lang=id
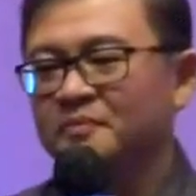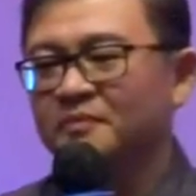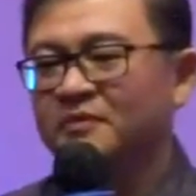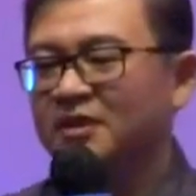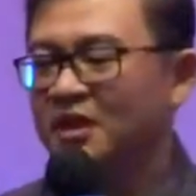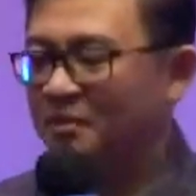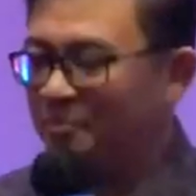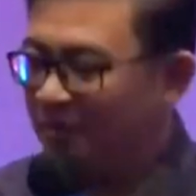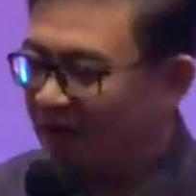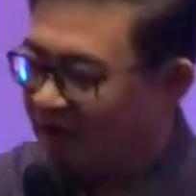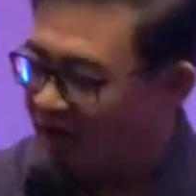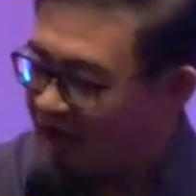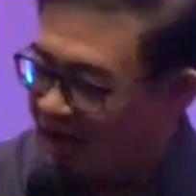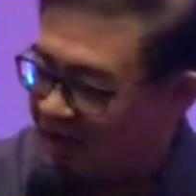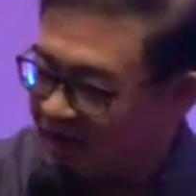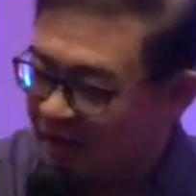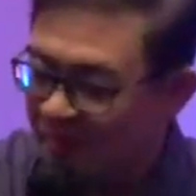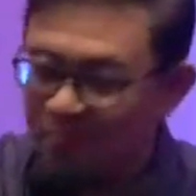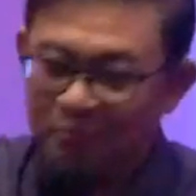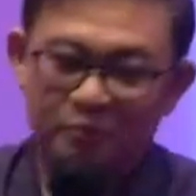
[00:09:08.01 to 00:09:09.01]
Dia bilang
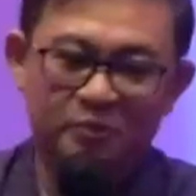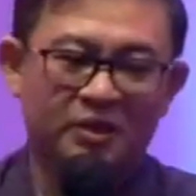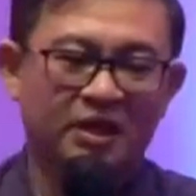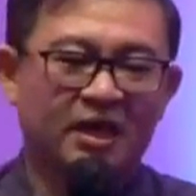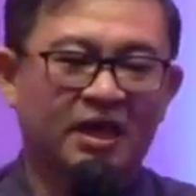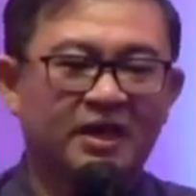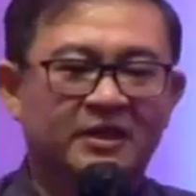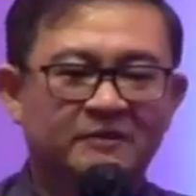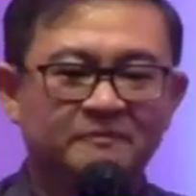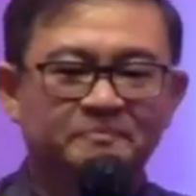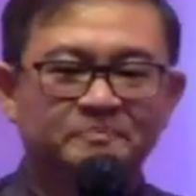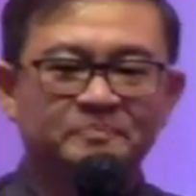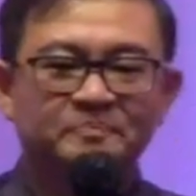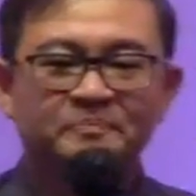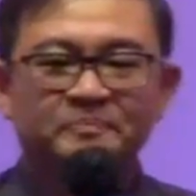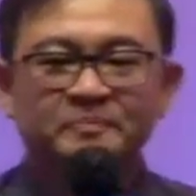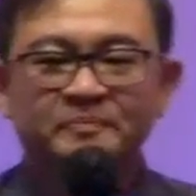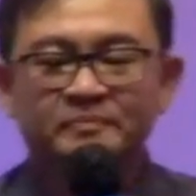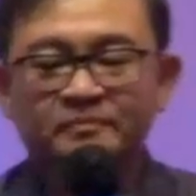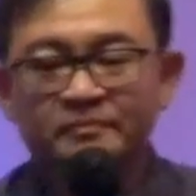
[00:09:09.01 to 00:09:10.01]
anak muda.
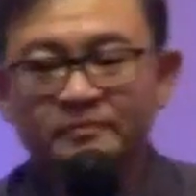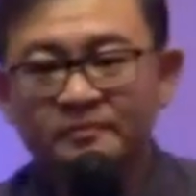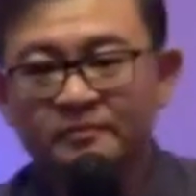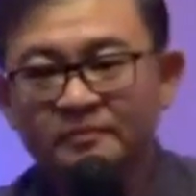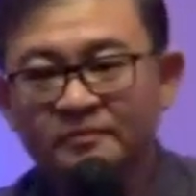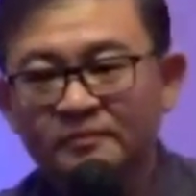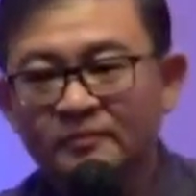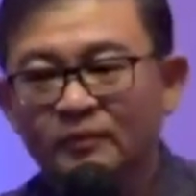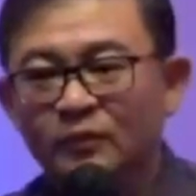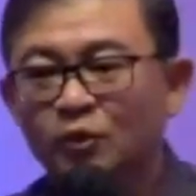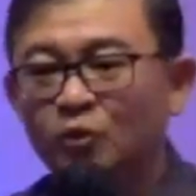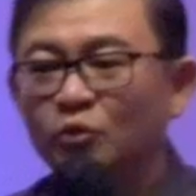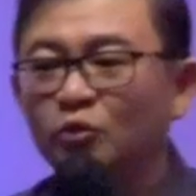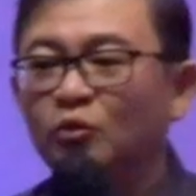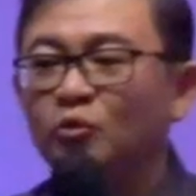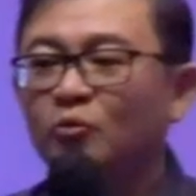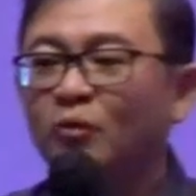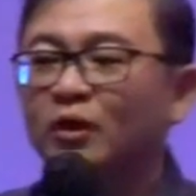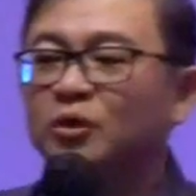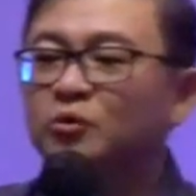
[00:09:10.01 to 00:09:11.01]

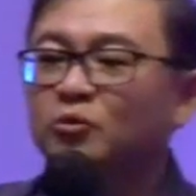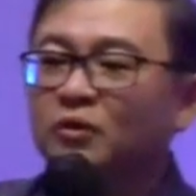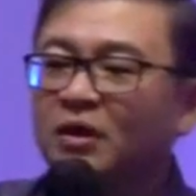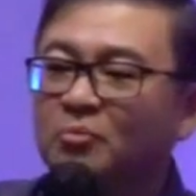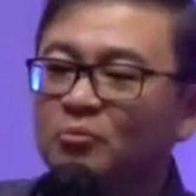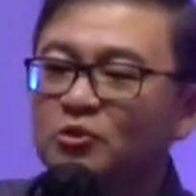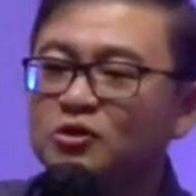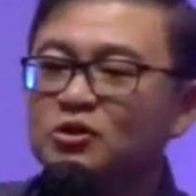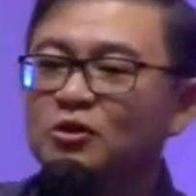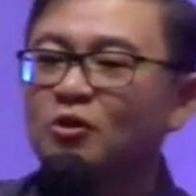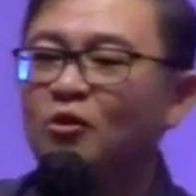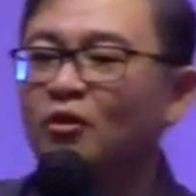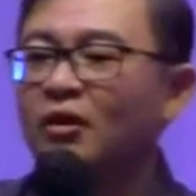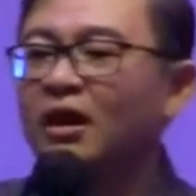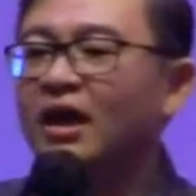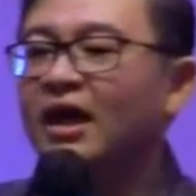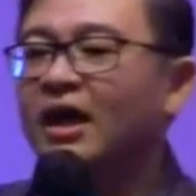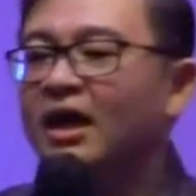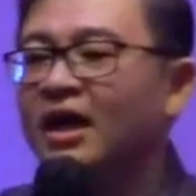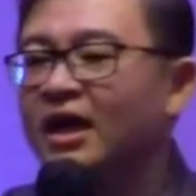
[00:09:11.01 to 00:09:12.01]
Dulu waktu kamu
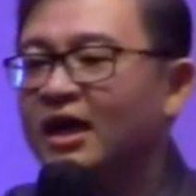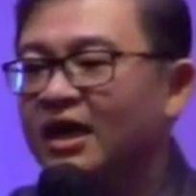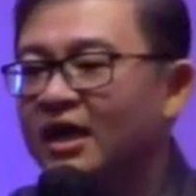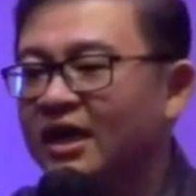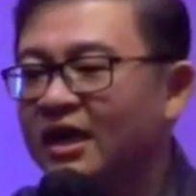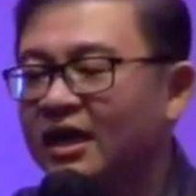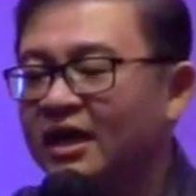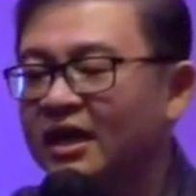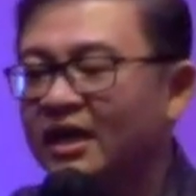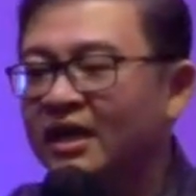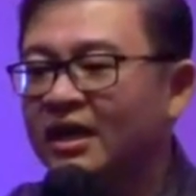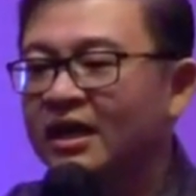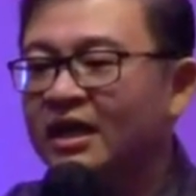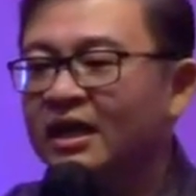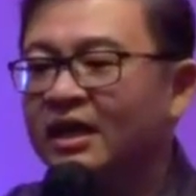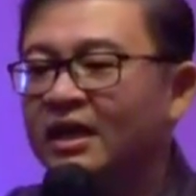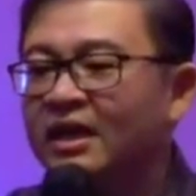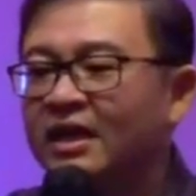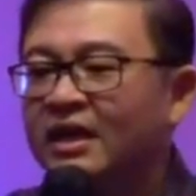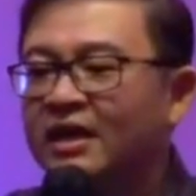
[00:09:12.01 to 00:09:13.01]
sekolah,
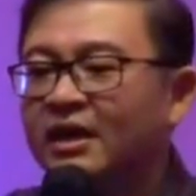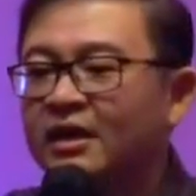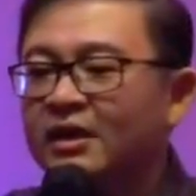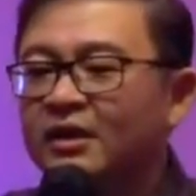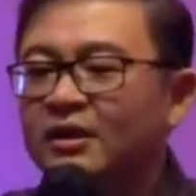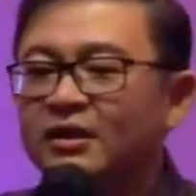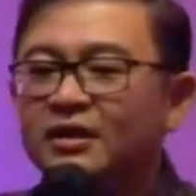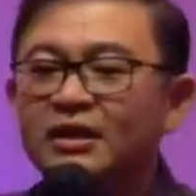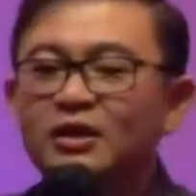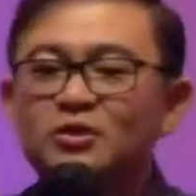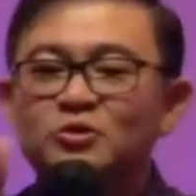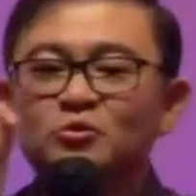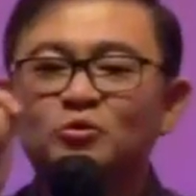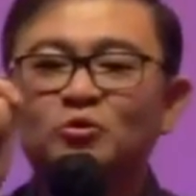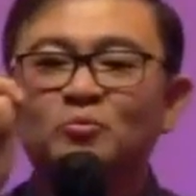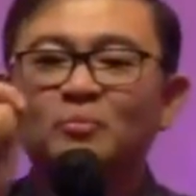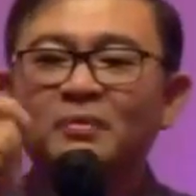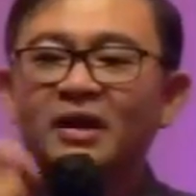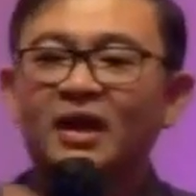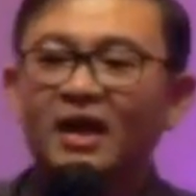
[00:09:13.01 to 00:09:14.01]

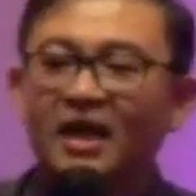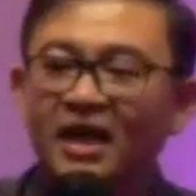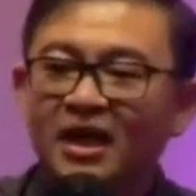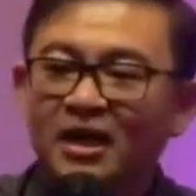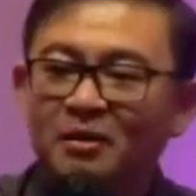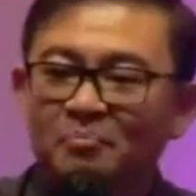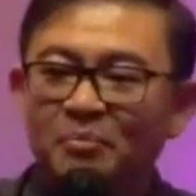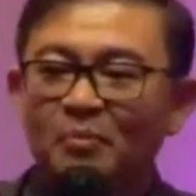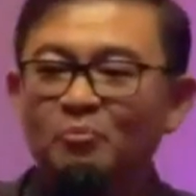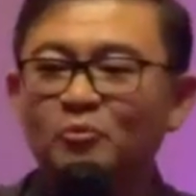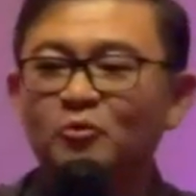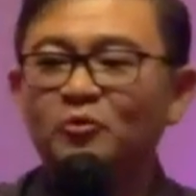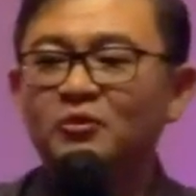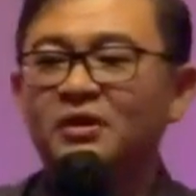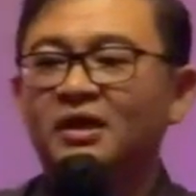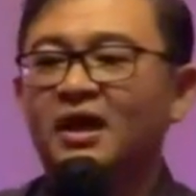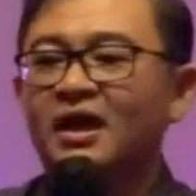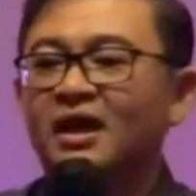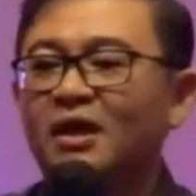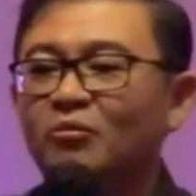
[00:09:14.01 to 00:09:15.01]
disuruh melayani
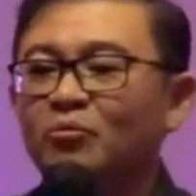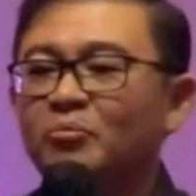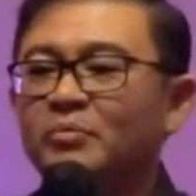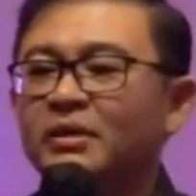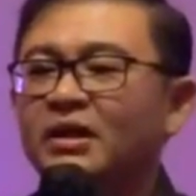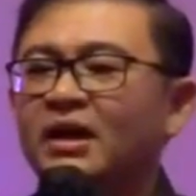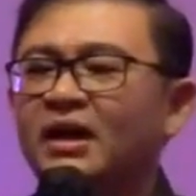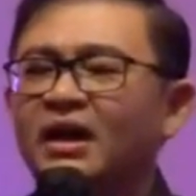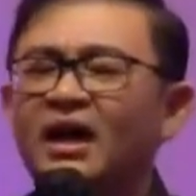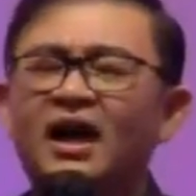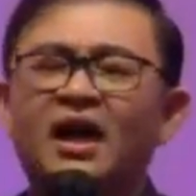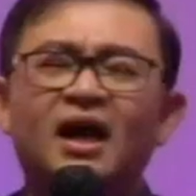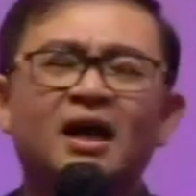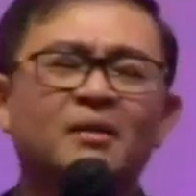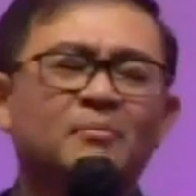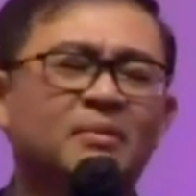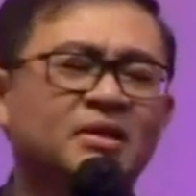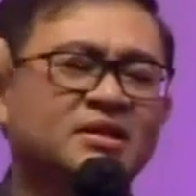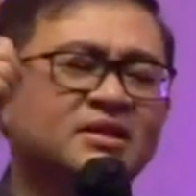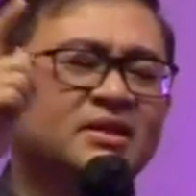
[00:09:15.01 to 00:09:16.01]
pemuda. Kamu bilang,
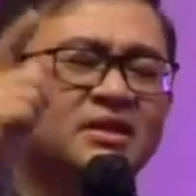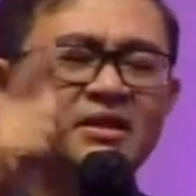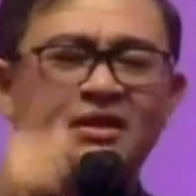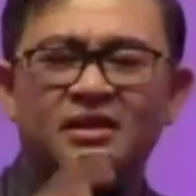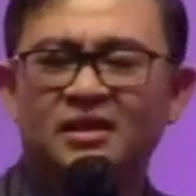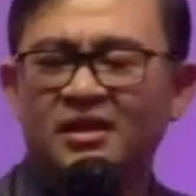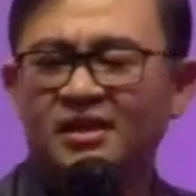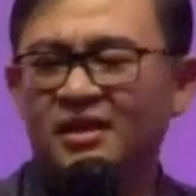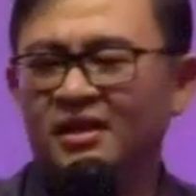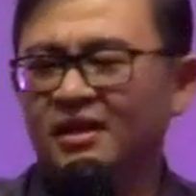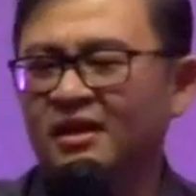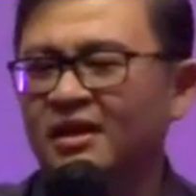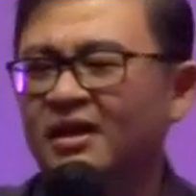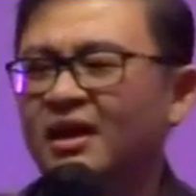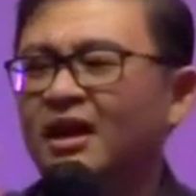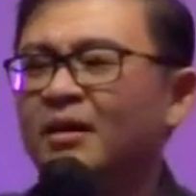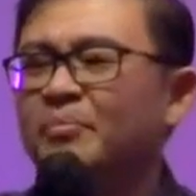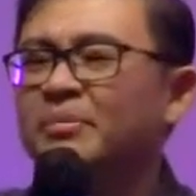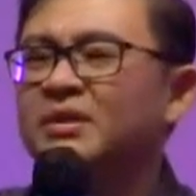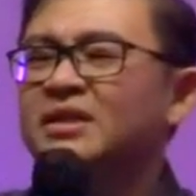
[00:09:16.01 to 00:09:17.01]
ah masih
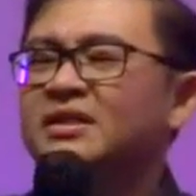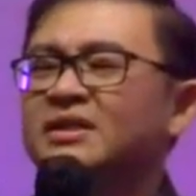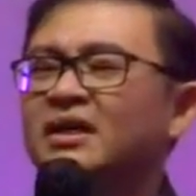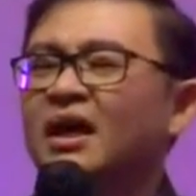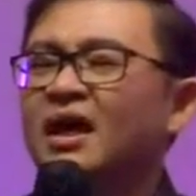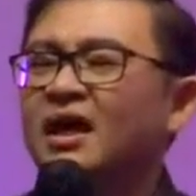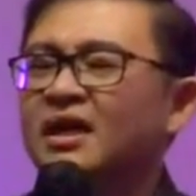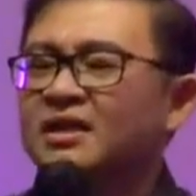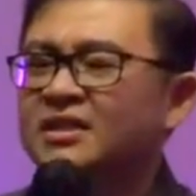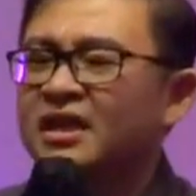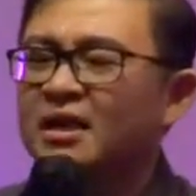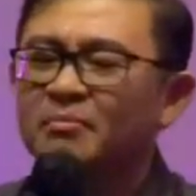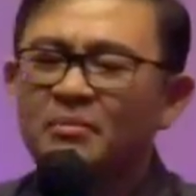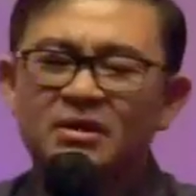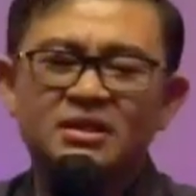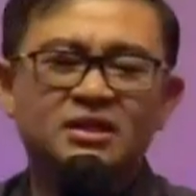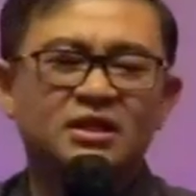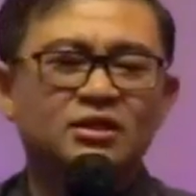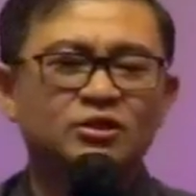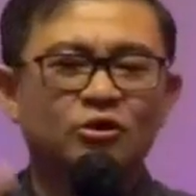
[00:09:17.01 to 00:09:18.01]
gak bisa, saya
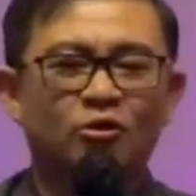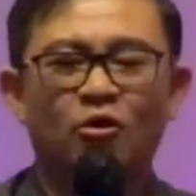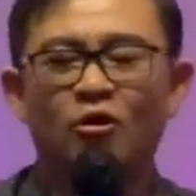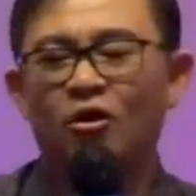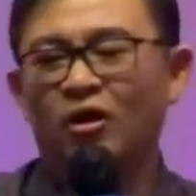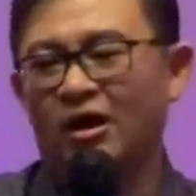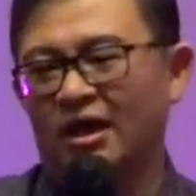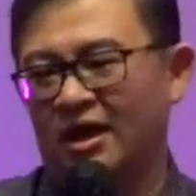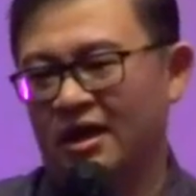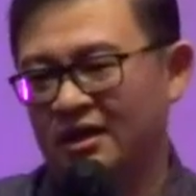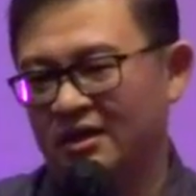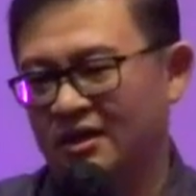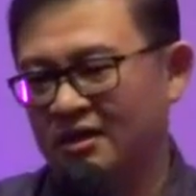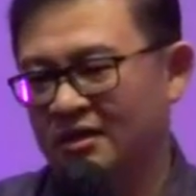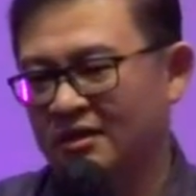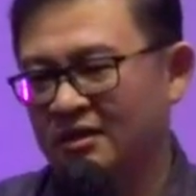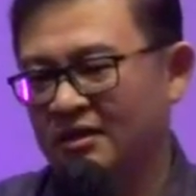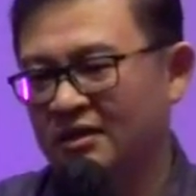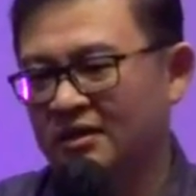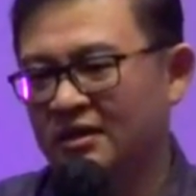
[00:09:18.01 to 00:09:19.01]
masih sekolah.
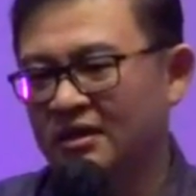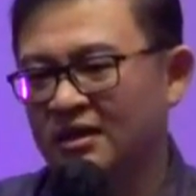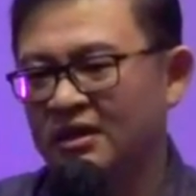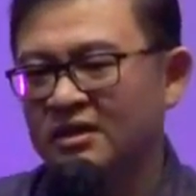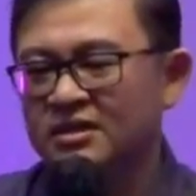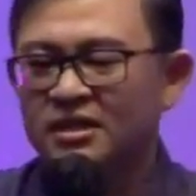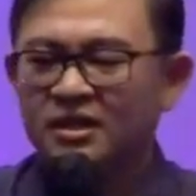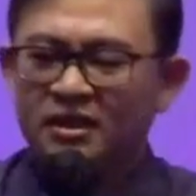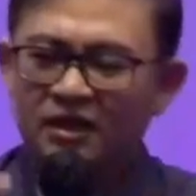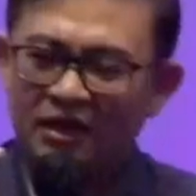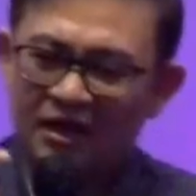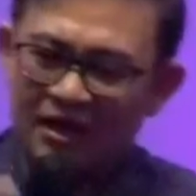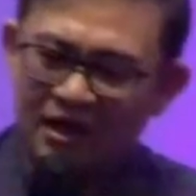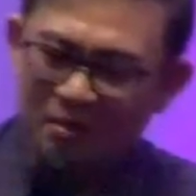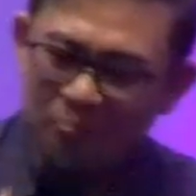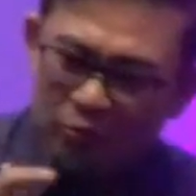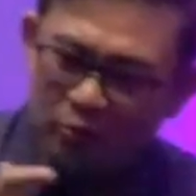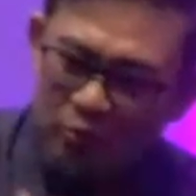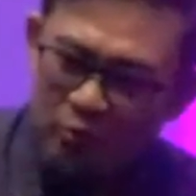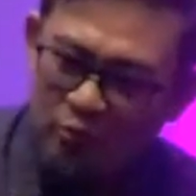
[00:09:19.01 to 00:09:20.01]
Setelah
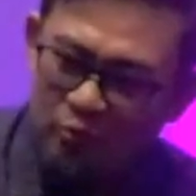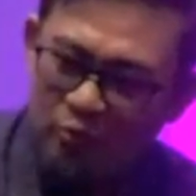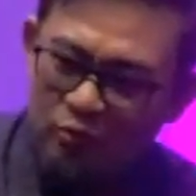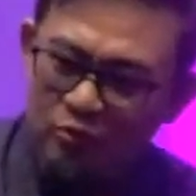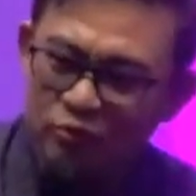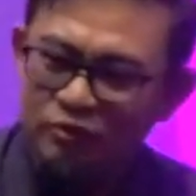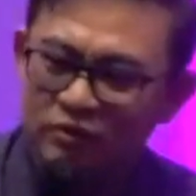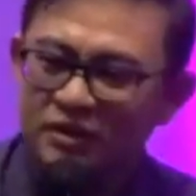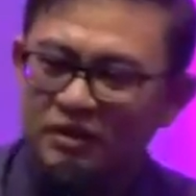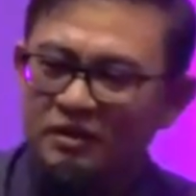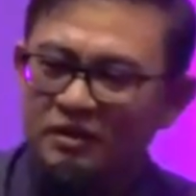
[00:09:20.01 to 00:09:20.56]
kamu lulus,